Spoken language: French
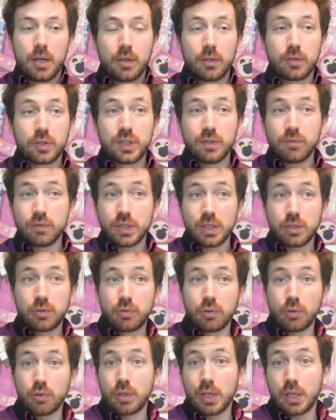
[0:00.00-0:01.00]
euh, si vous êtes
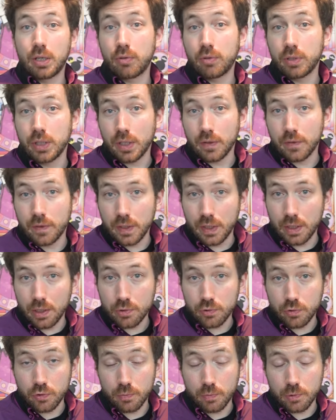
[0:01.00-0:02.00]
curieux allez regarder
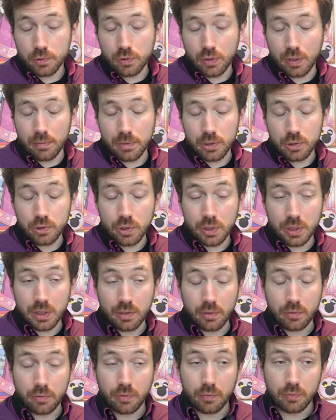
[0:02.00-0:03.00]
je suppose que la majorité
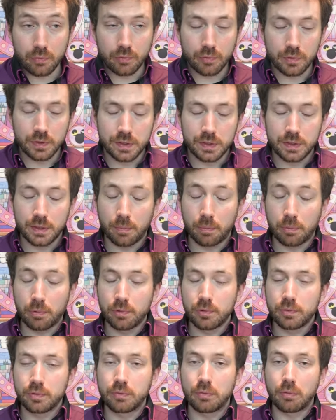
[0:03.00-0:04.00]
d'entre vous ont Disney
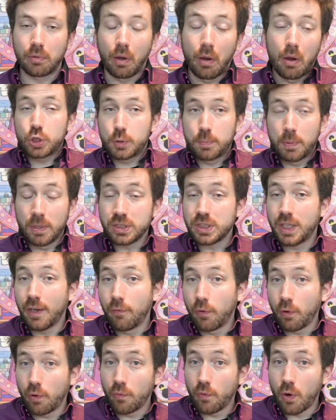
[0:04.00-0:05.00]
Plus donc je pense qu'il
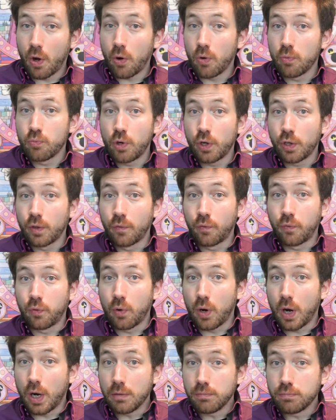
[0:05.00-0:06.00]
faut le voir au moins une
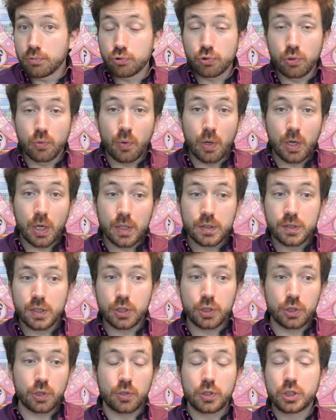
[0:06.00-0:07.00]
fois parce que voilà
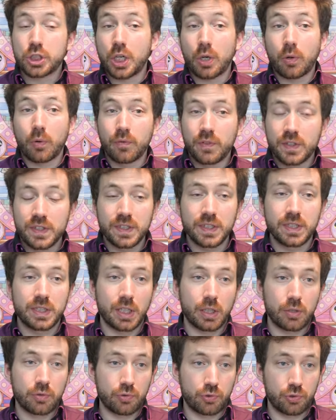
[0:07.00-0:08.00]
ça change ça revisite
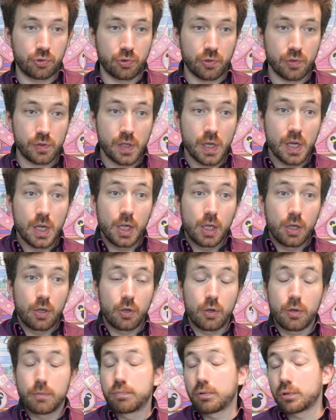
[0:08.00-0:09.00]
quelque chose
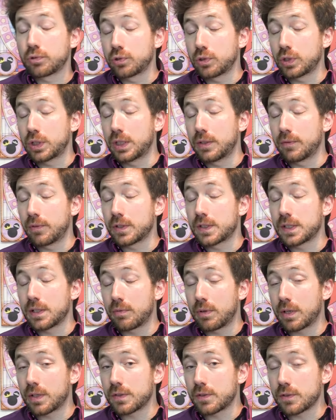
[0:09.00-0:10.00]
euh, pour ceux qui veulent
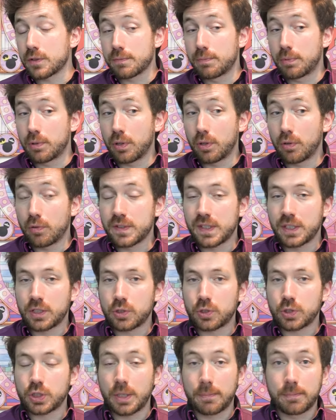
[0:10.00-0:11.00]
savoir sans spoil ça ne
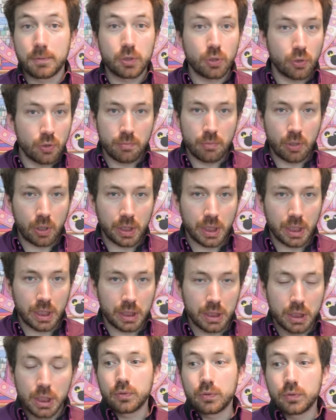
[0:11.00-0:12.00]
change absolument
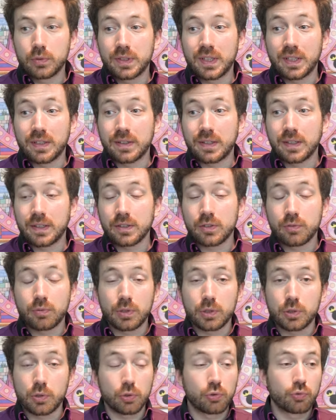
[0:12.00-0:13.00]
rien euh, Tintin
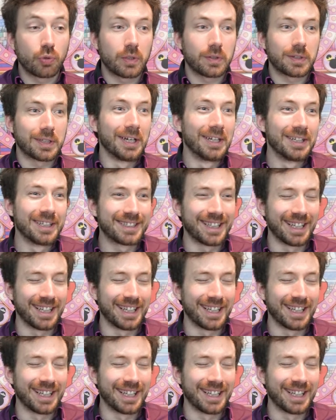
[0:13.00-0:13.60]
soit Tintin